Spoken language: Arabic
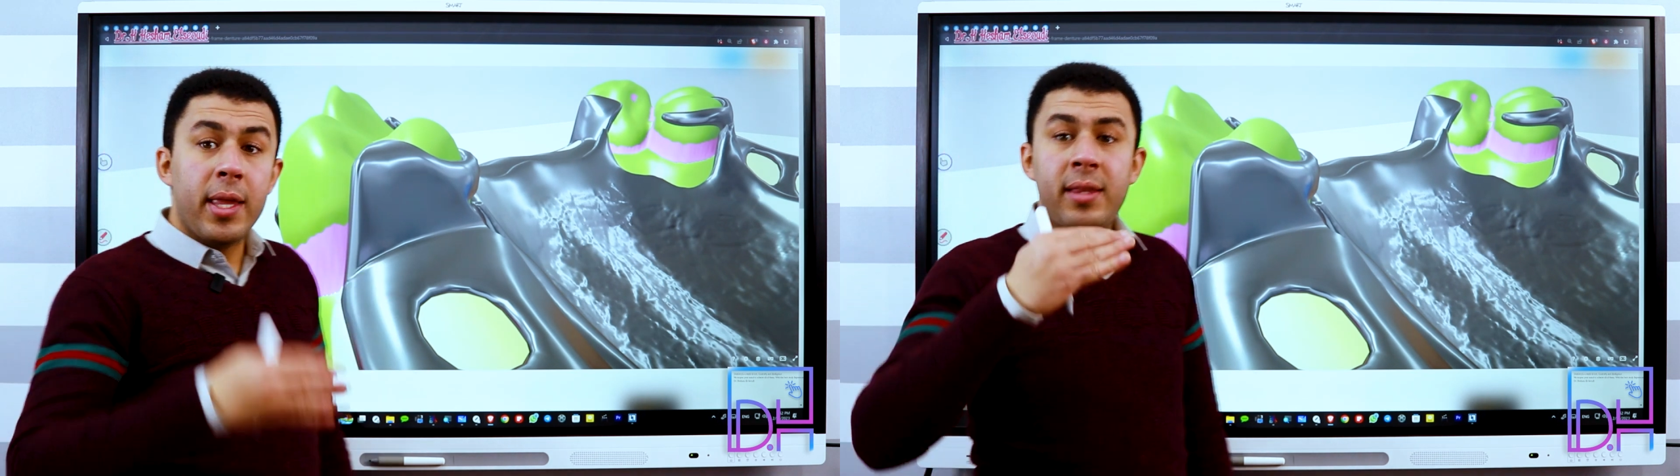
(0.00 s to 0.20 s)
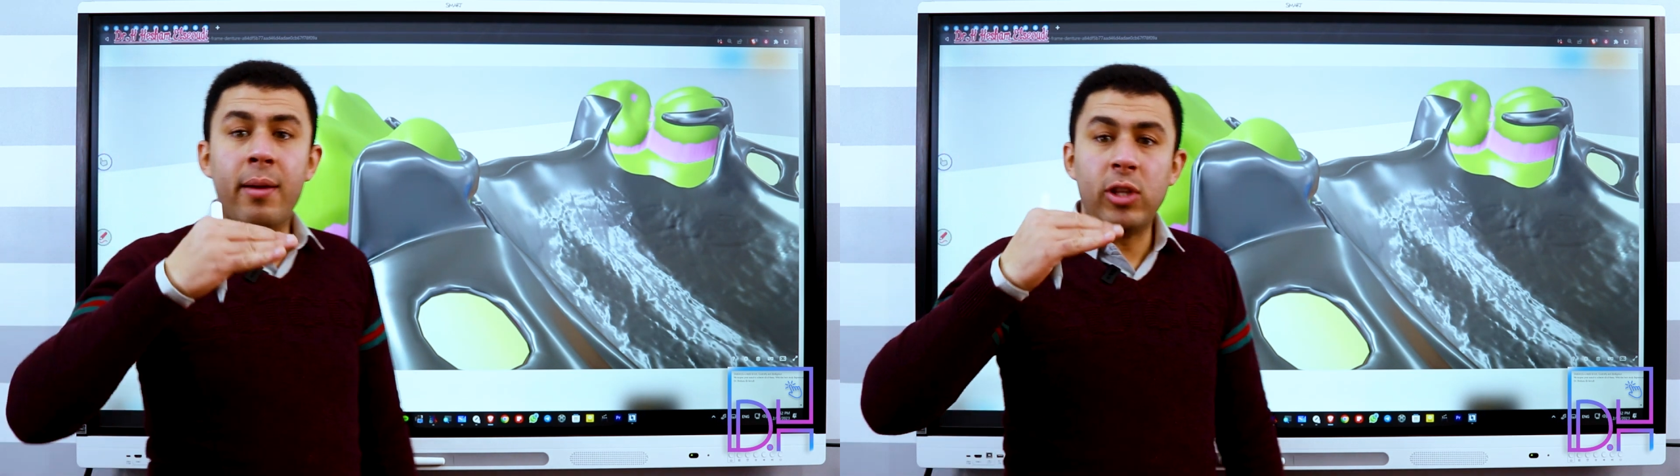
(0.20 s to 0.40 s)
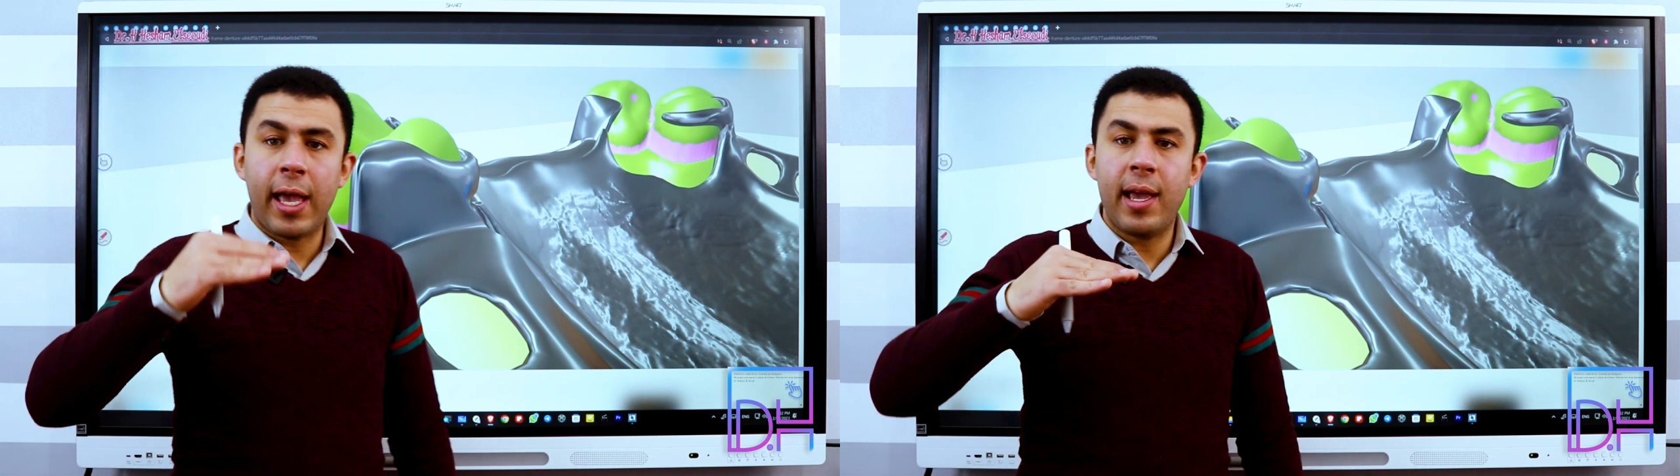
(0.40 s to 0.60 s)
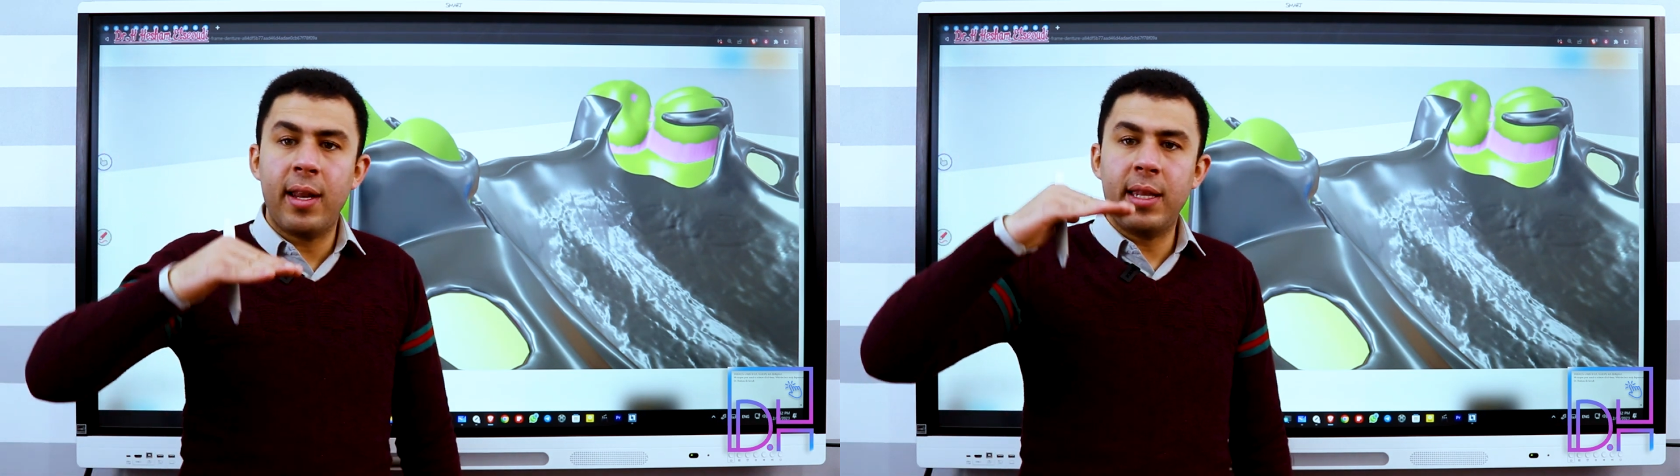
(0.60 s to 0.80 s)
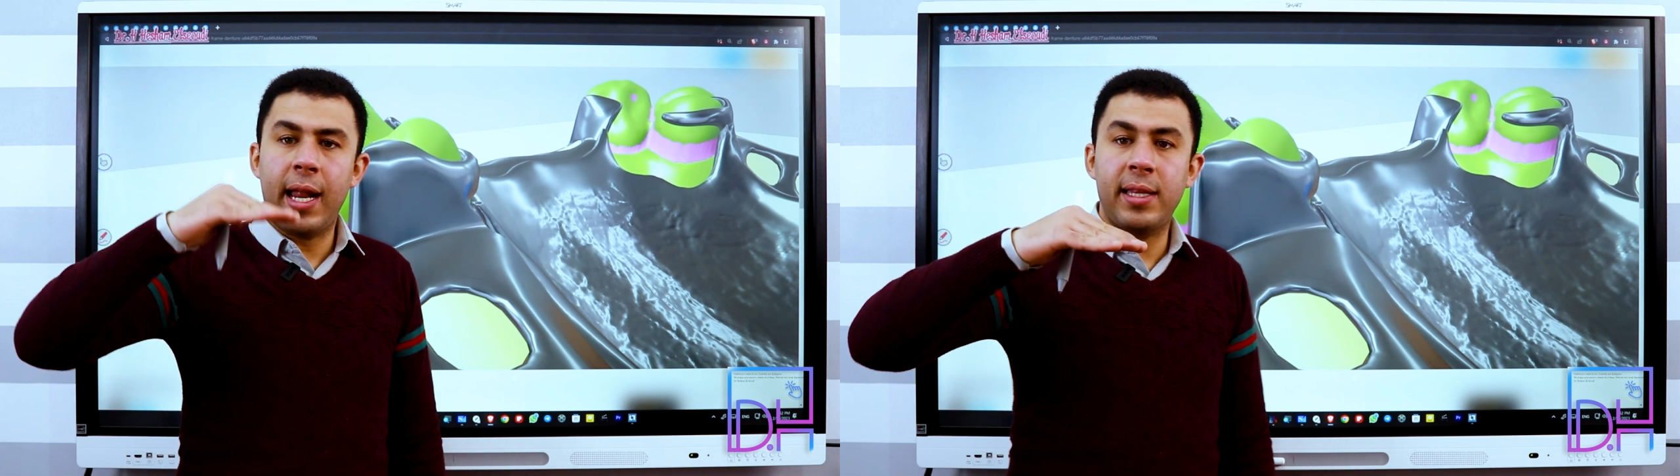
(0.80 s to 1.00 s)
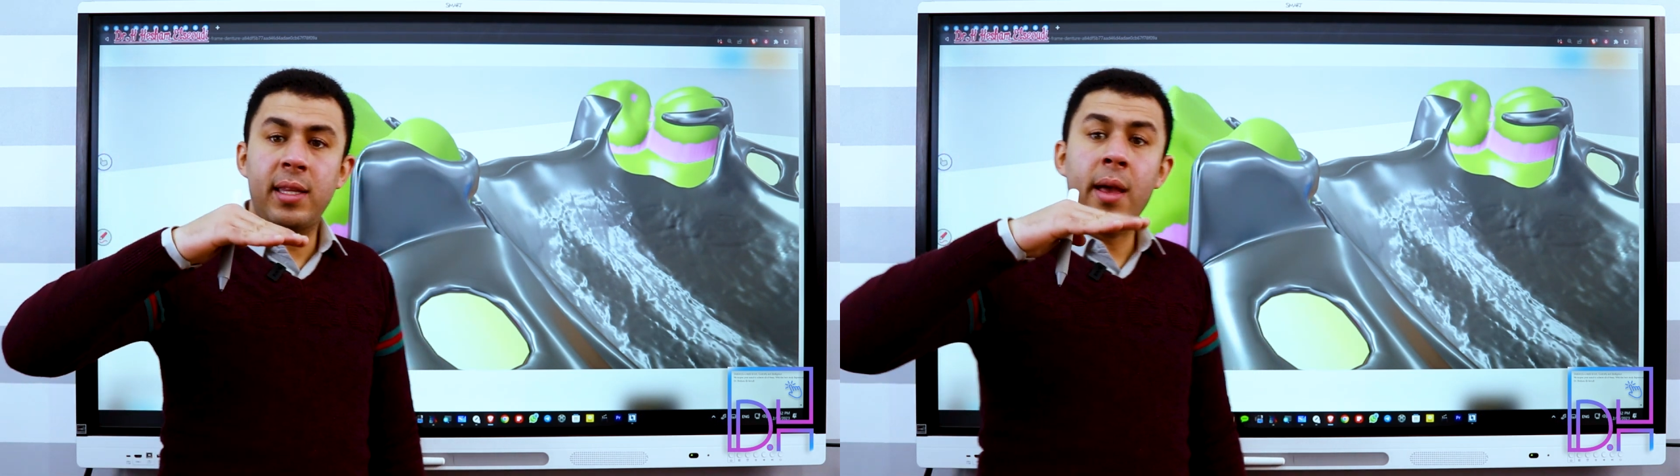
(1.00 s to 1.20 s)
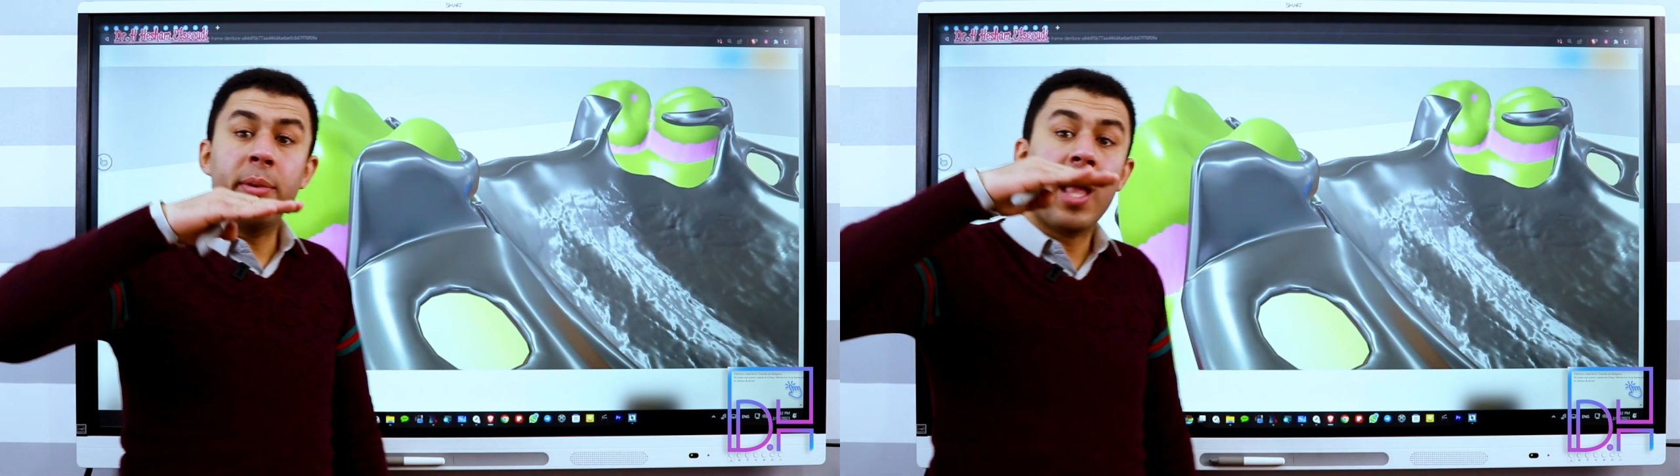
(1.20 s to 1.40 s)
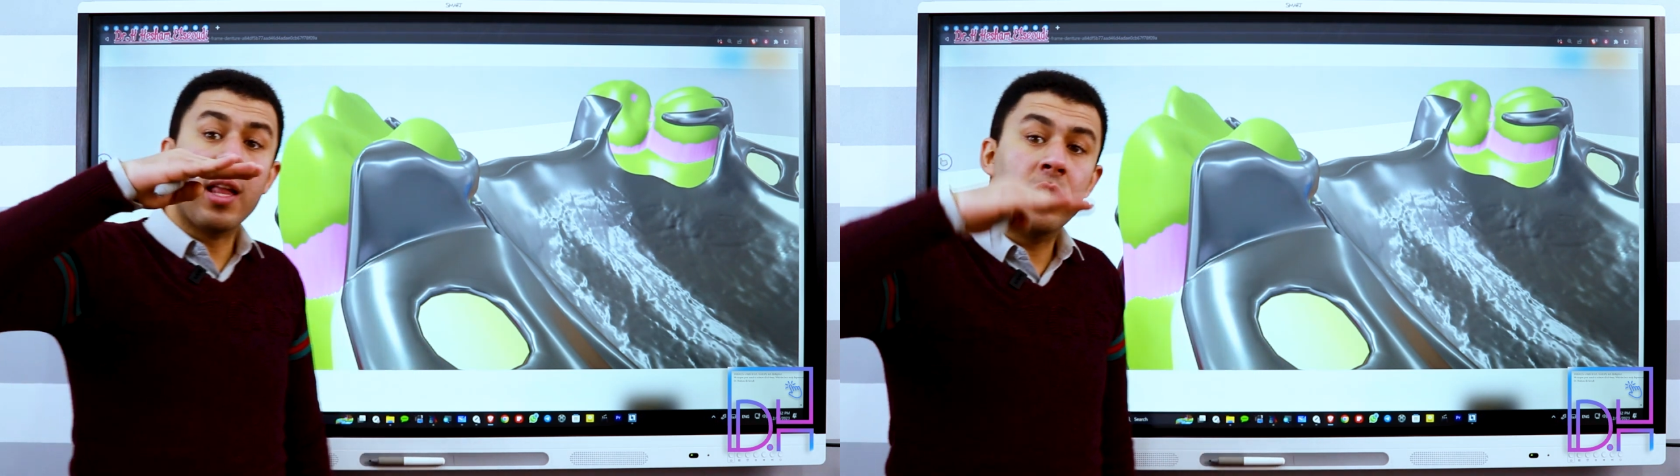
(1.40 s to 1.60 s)
انت متخيل ان الحديد ده
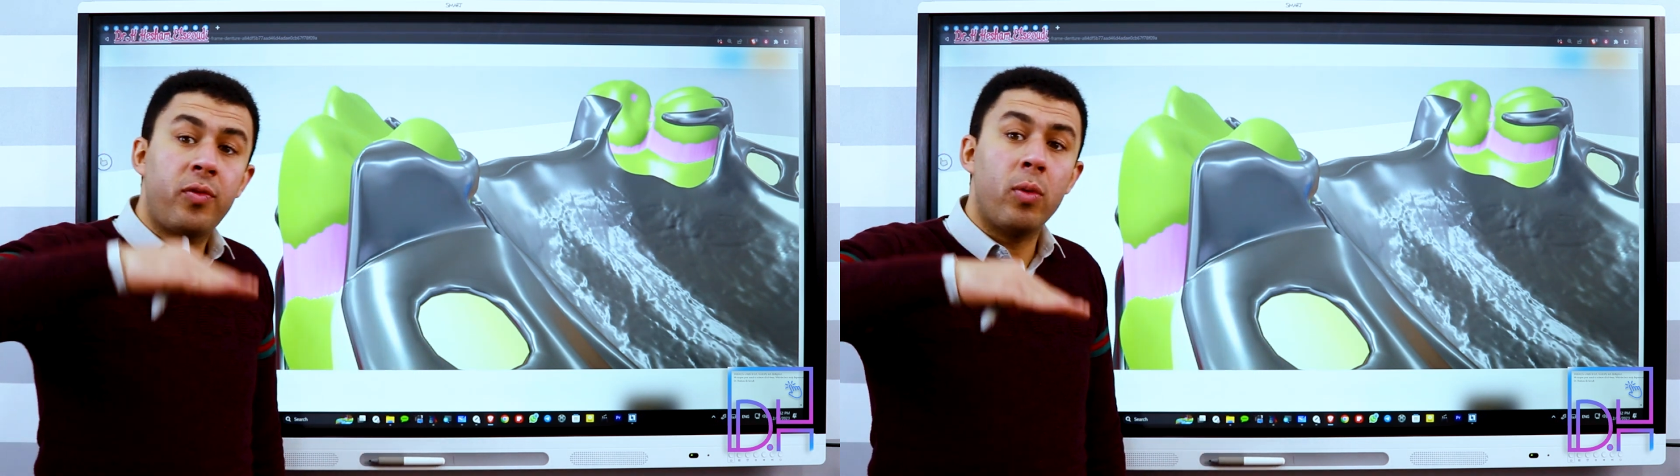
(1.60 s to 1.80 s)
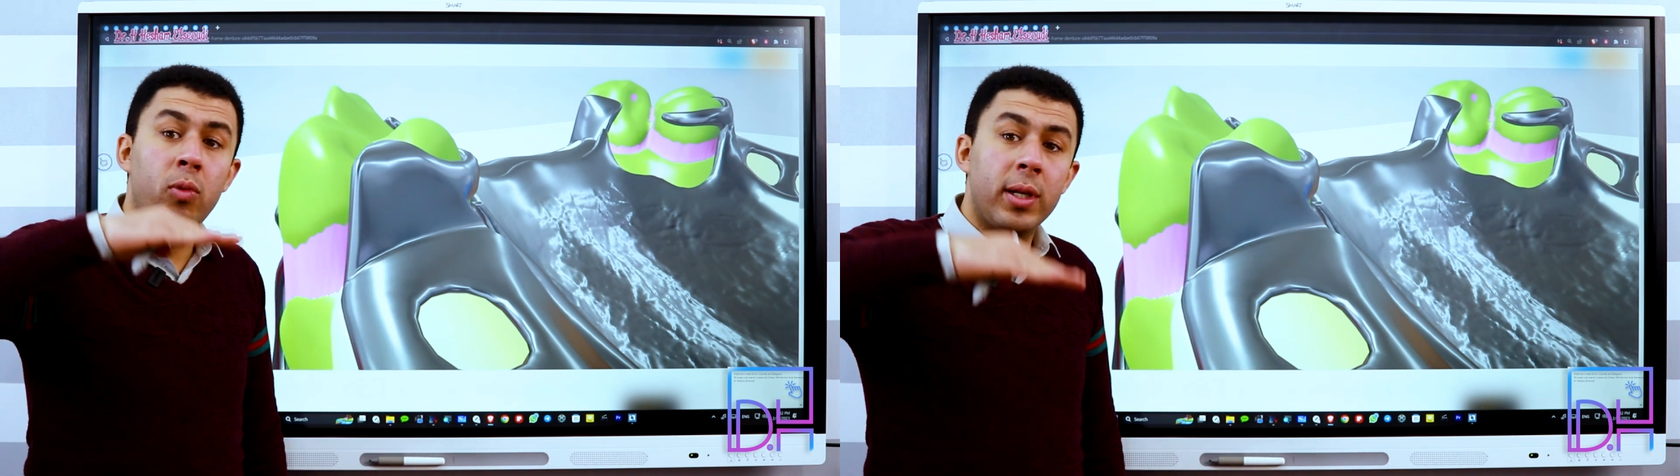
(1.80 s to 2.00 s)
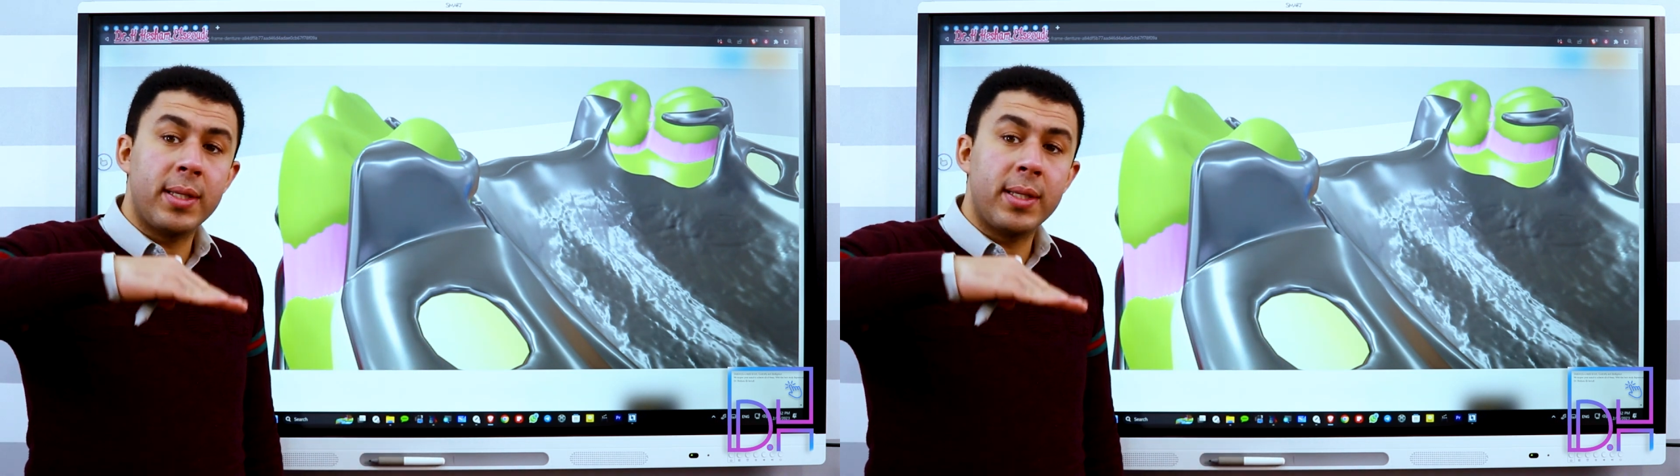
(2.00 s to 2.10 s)
بيتحط فوق